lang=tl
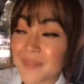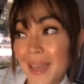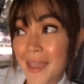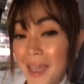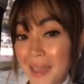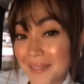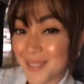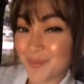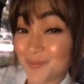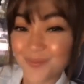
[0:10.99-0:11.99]
Science.
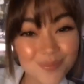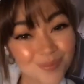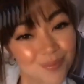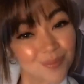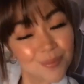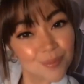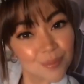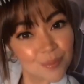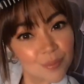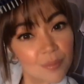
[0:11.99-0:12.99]
And what are the
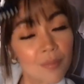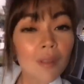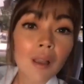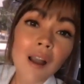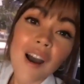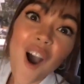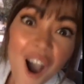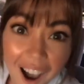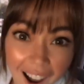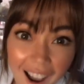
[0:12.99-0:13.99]
branches of science?
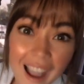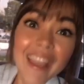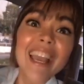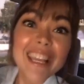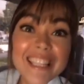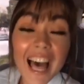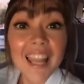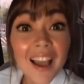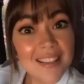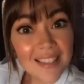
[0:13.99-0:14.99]
Hoy!
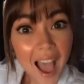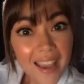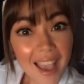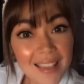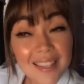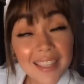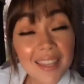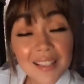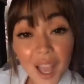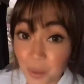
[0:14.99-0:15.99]
Isa lang ang science, hindi
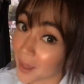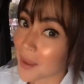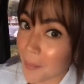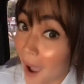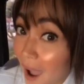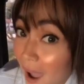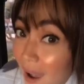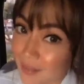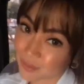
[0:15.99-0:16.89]
yan nagtayo ng iba. Ah.